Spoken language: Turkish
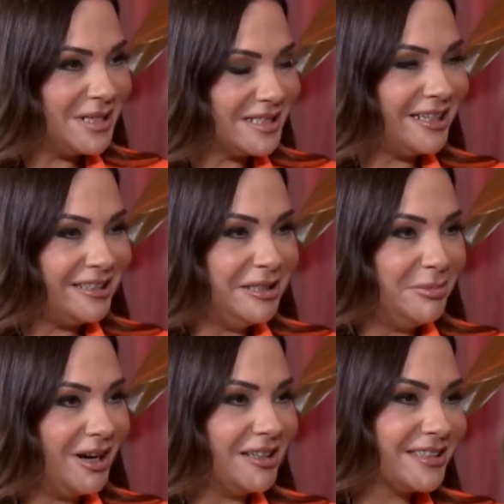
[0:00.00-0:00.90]
Bizlerin
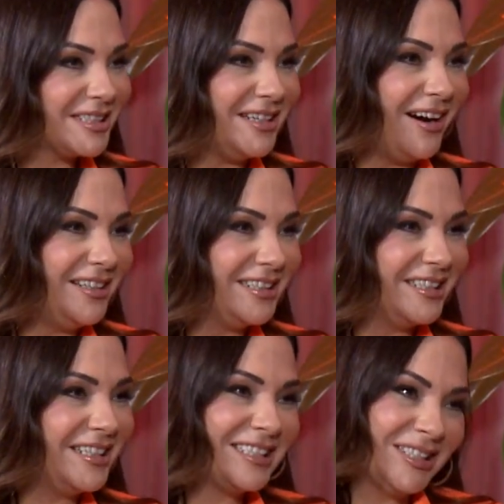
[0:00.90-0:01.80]
de biraz yapamıyoruz
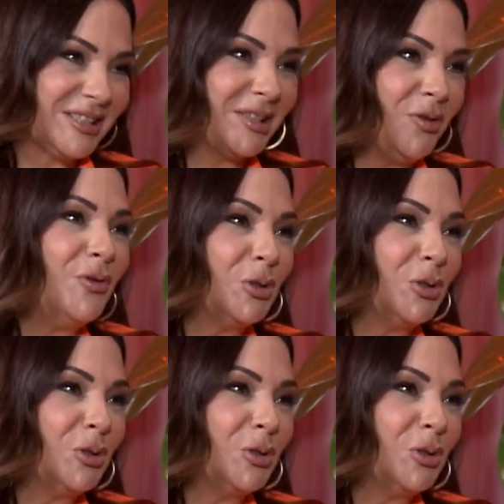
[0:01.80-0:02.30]
ısrarlarıyla slow. slow Evet.